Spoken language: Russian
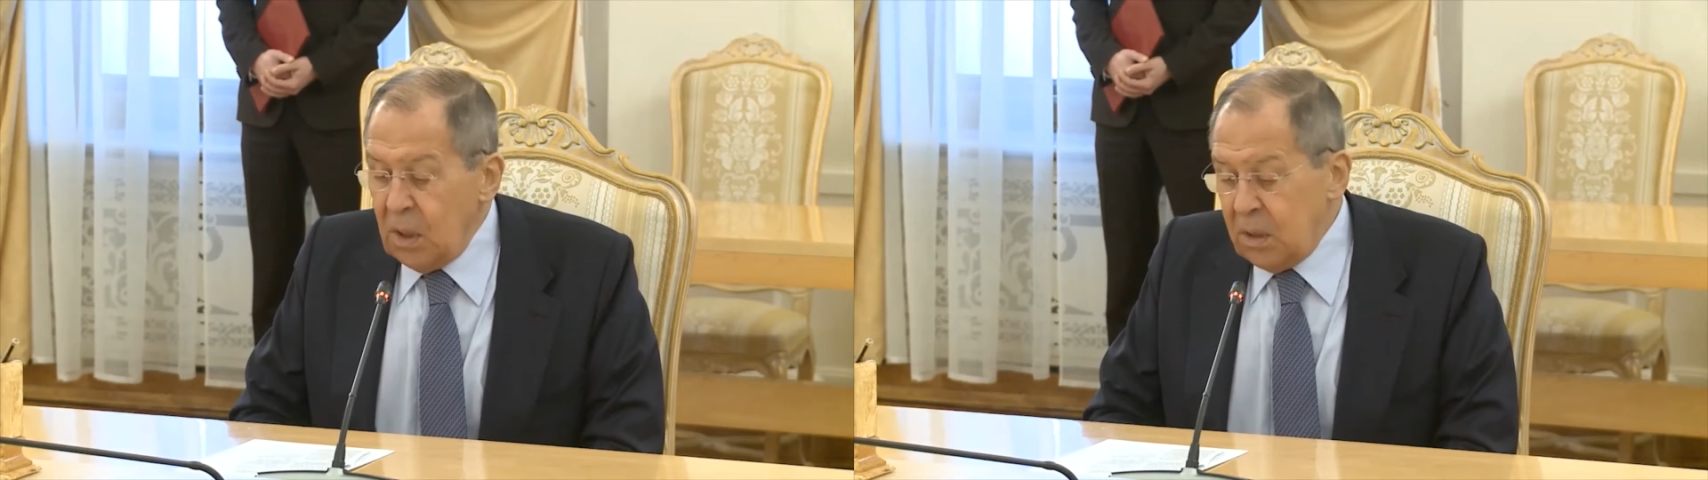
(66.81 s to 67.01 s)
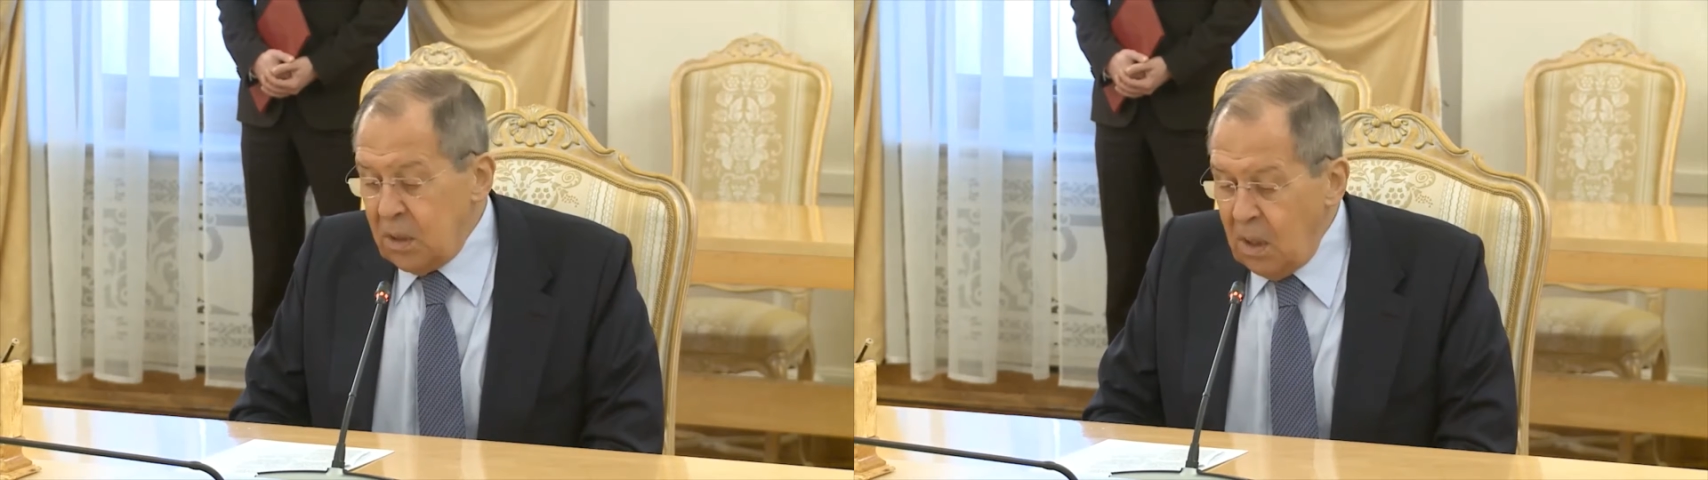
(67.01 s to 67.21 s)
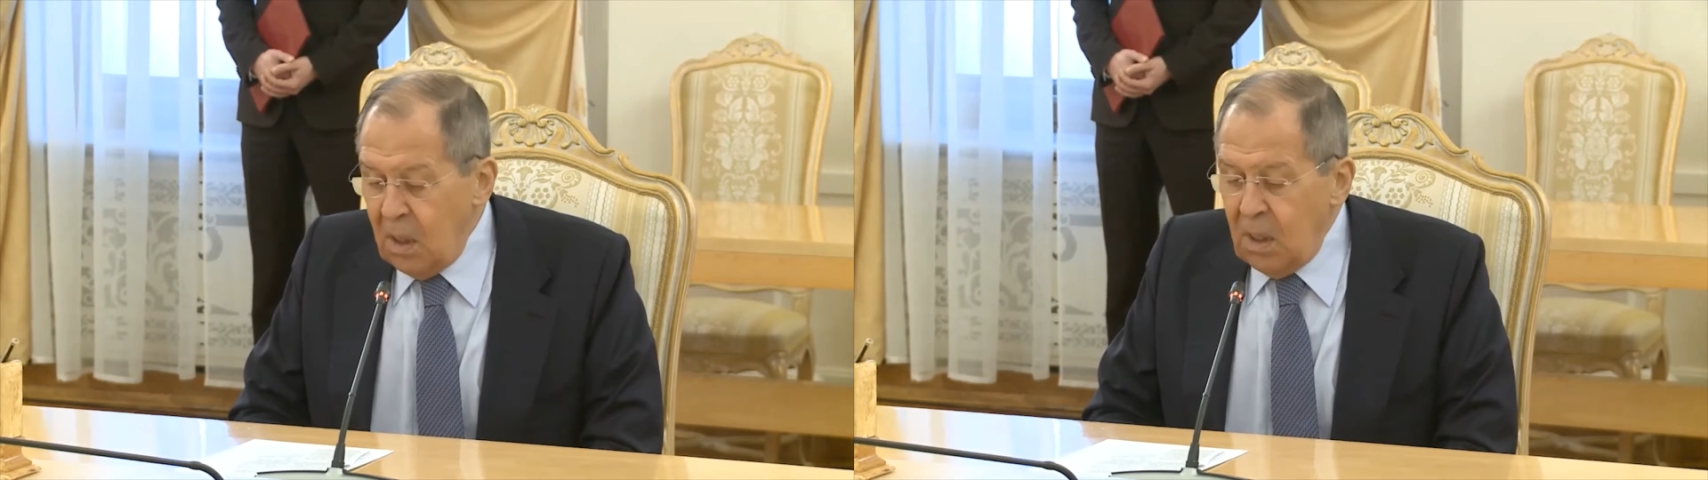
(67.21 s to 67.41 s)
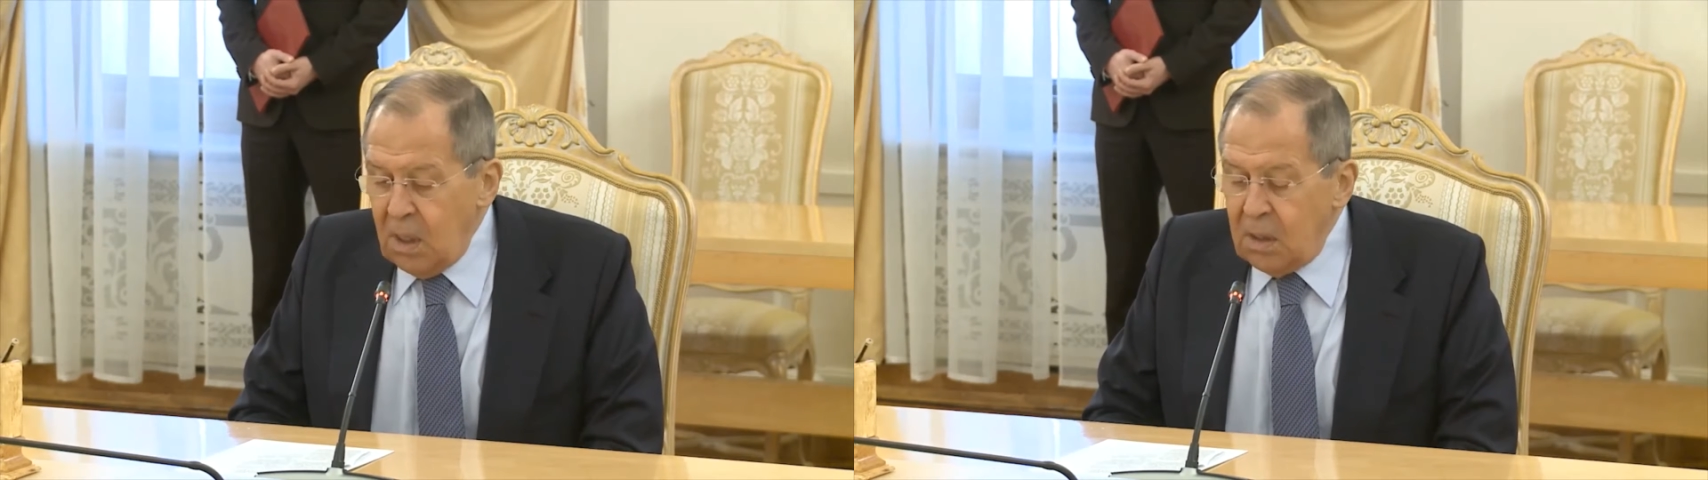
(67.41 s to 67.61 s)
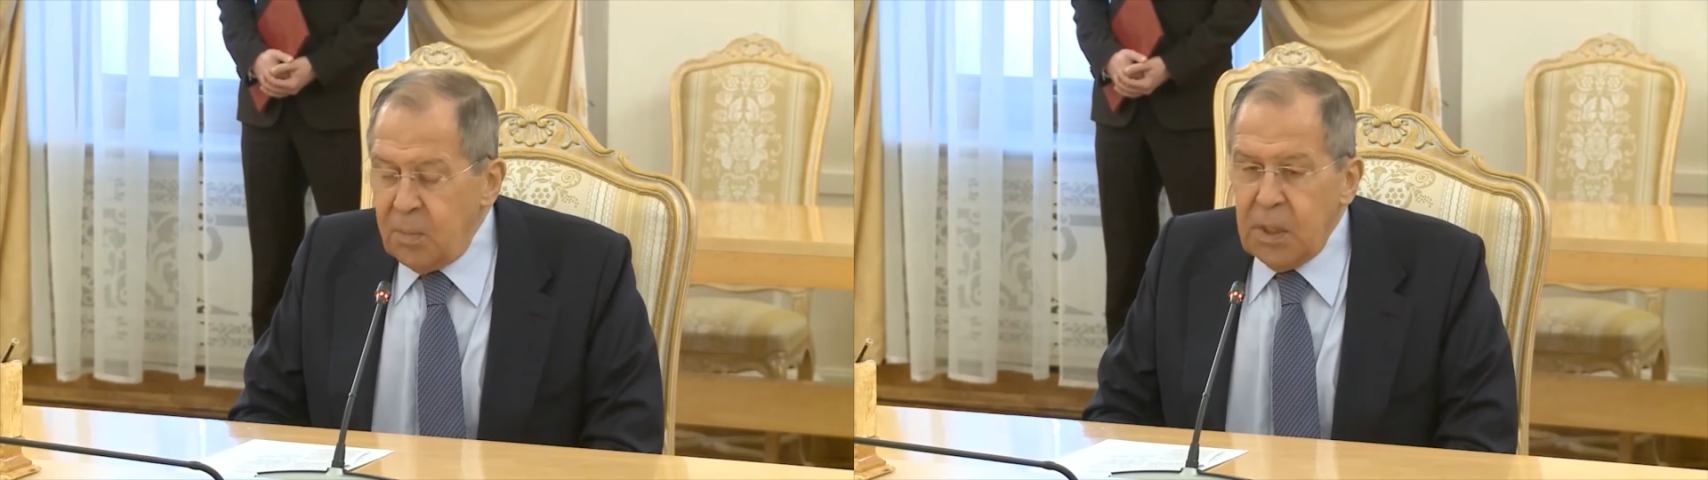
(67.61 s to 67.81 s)
У нас
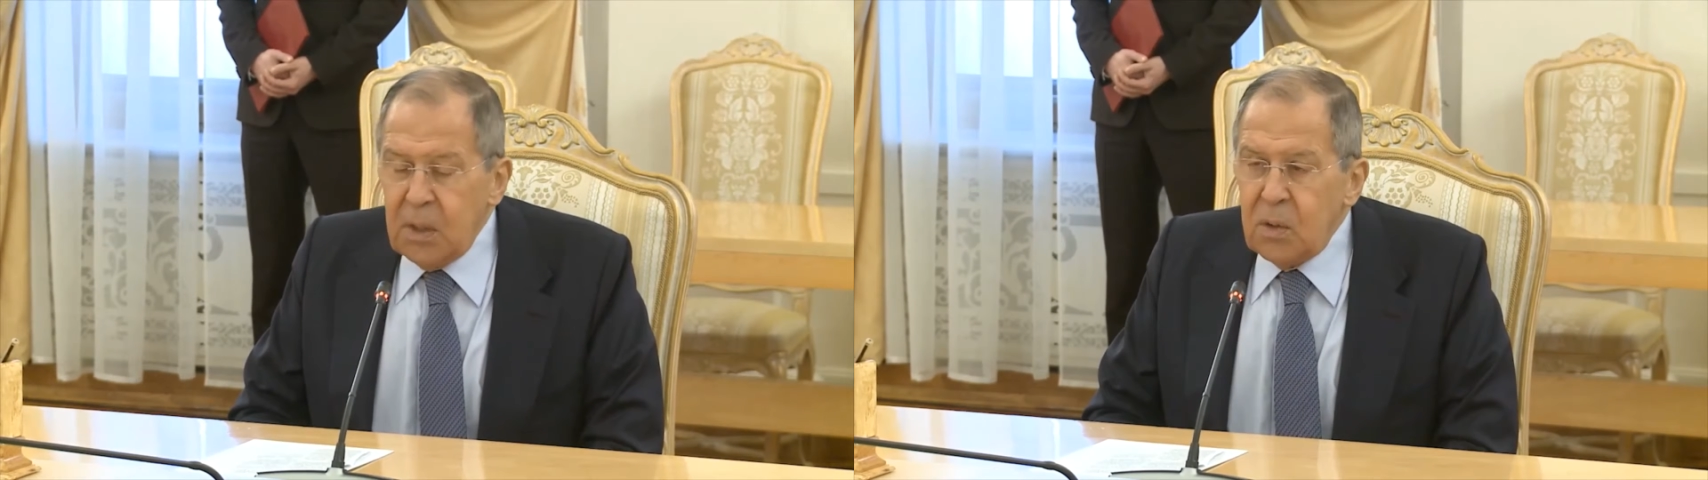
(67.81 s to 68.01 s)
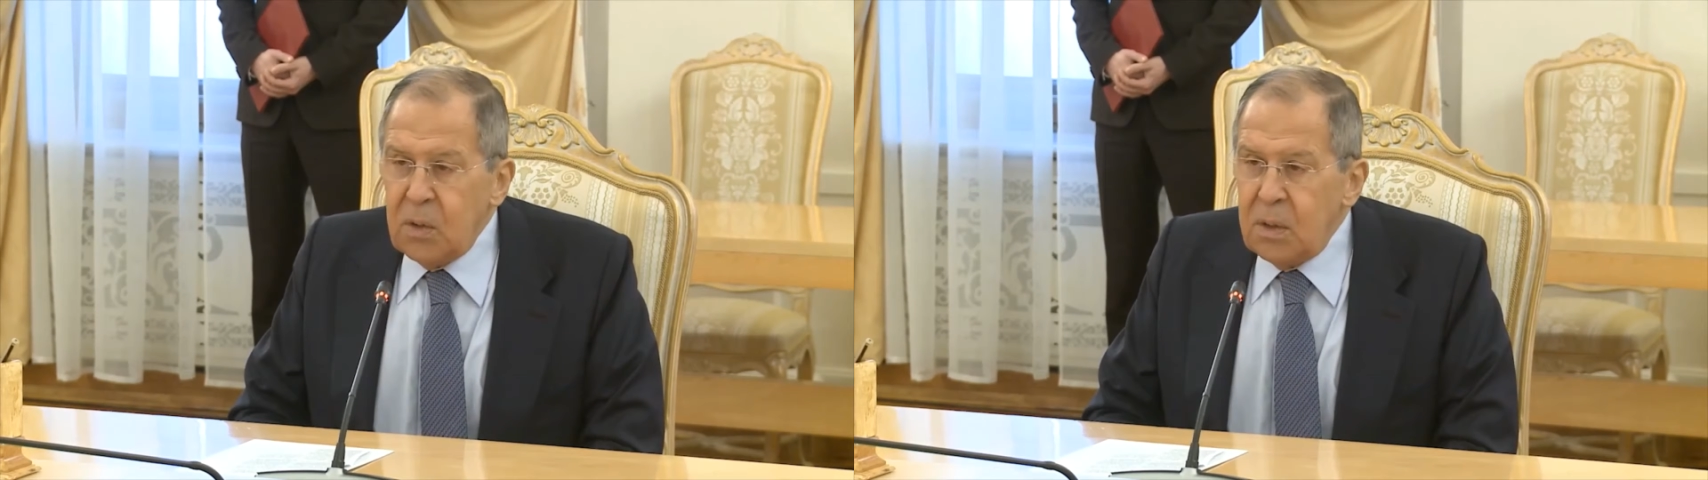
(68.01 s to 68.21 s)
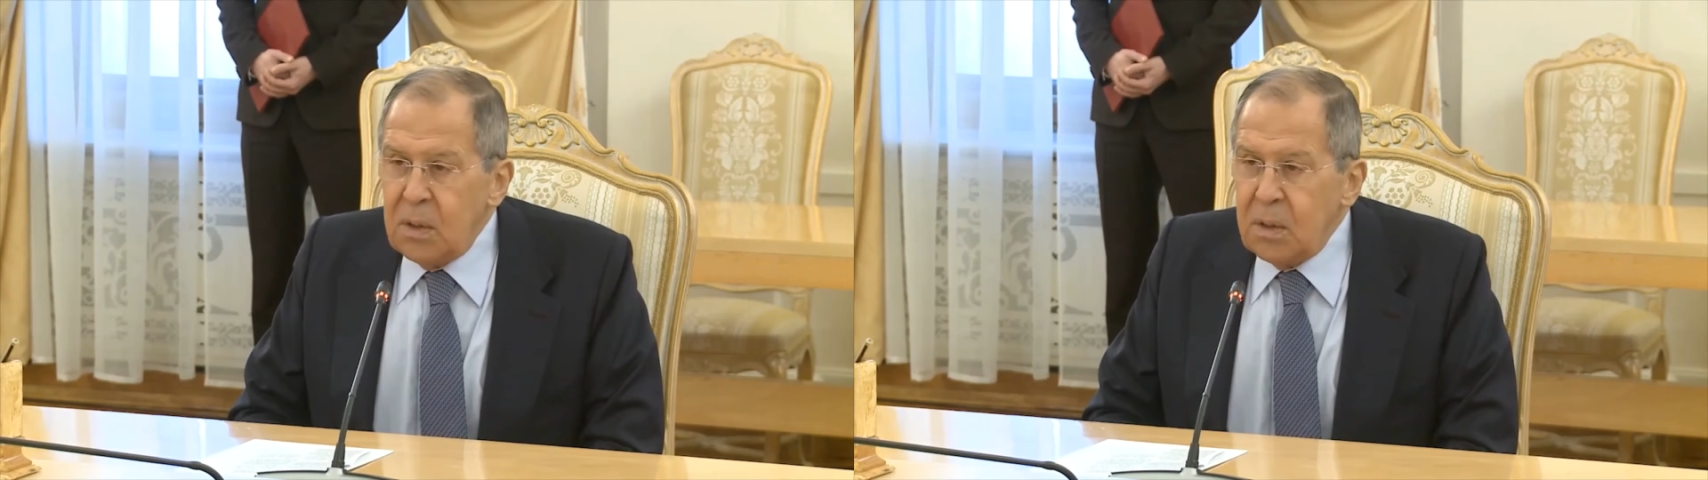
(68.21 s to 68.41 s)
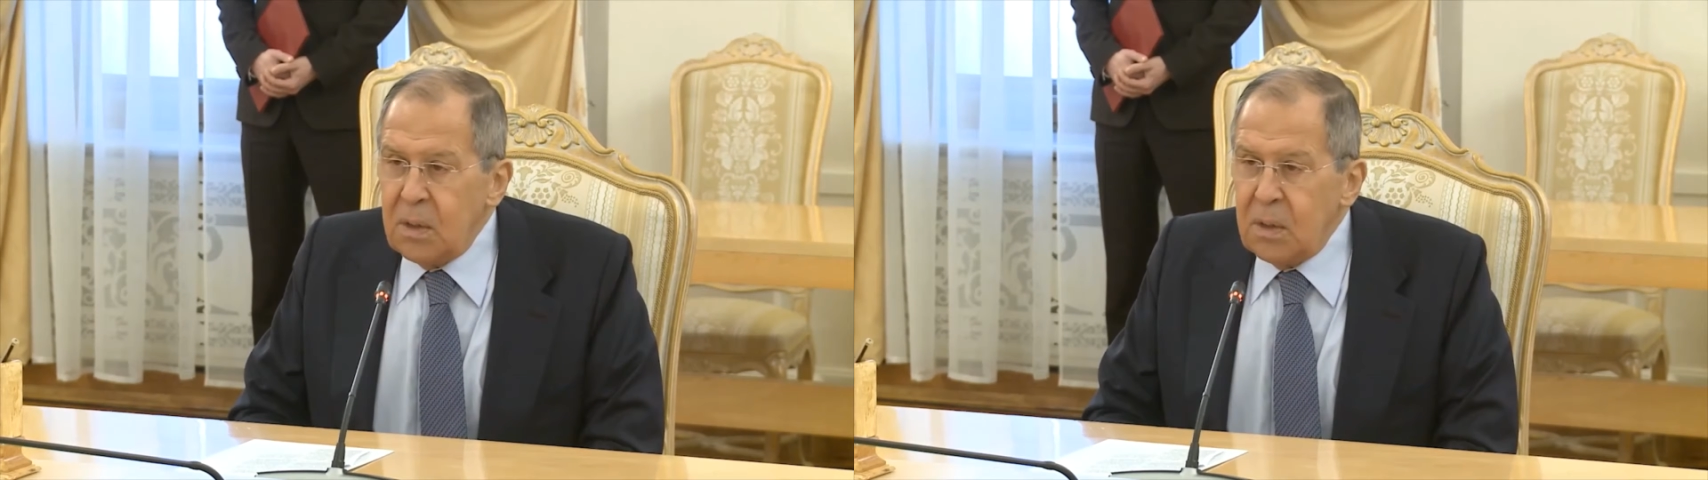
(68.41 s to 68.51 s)
неплохой